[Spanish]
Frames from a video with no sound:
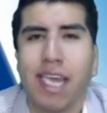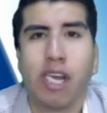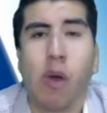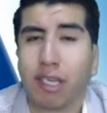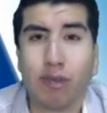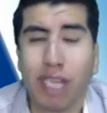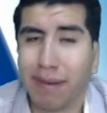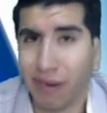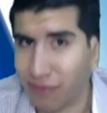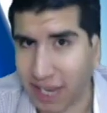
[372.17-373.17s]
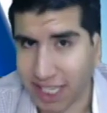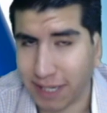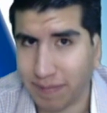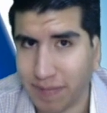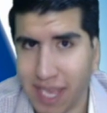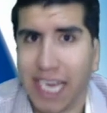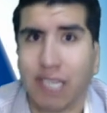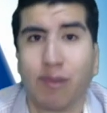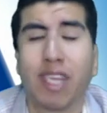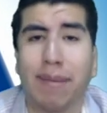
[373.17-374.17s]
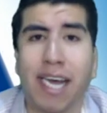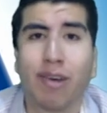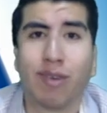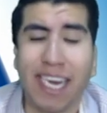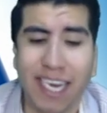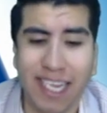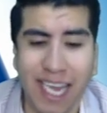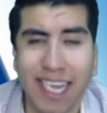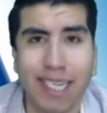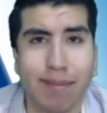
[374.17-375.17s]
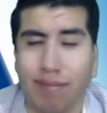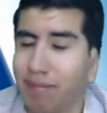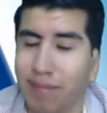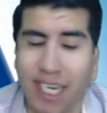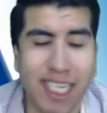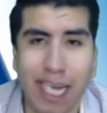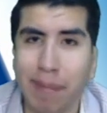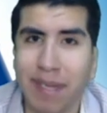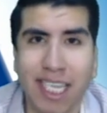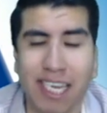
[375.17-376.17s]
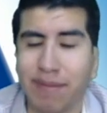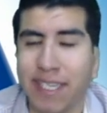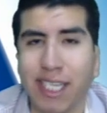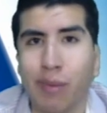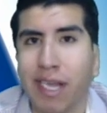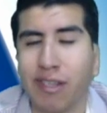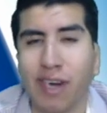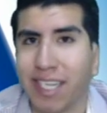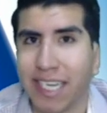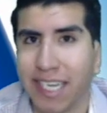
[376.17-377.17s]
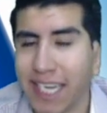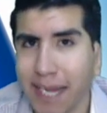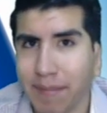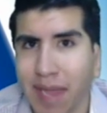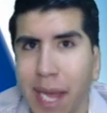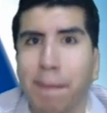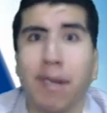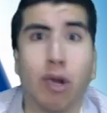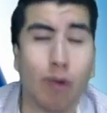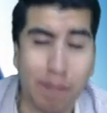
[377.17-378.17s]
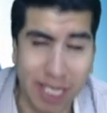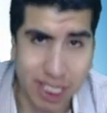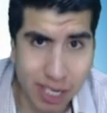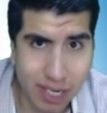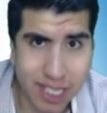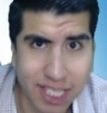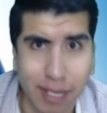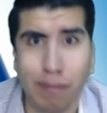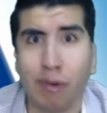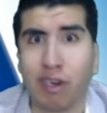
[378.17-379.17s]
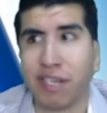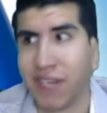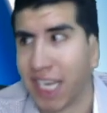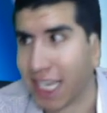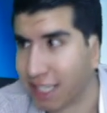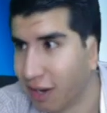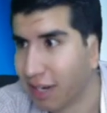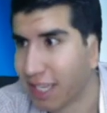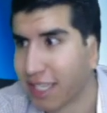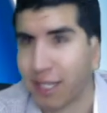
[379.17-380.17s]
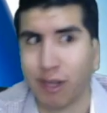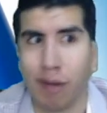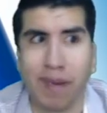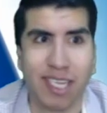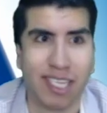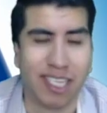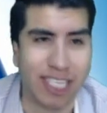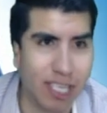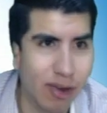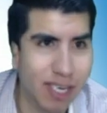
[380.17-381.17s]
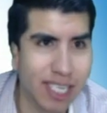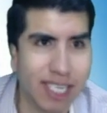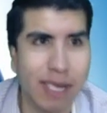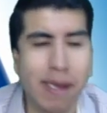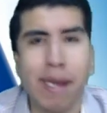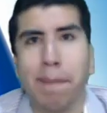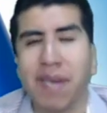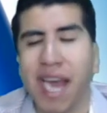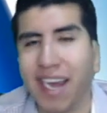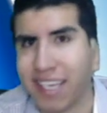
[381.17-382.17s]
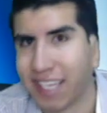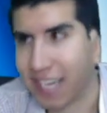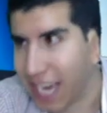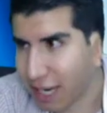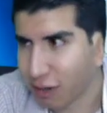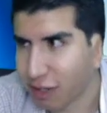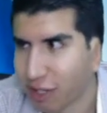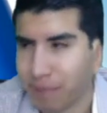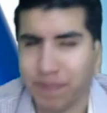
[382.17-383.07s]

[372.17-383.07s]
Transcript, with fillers: no es un trabajo fácil. Es un trabajo que requiere prácticamente las 24 horas del día, preocupaciones, mortificaciones, tomas de decisiones, viajes largos,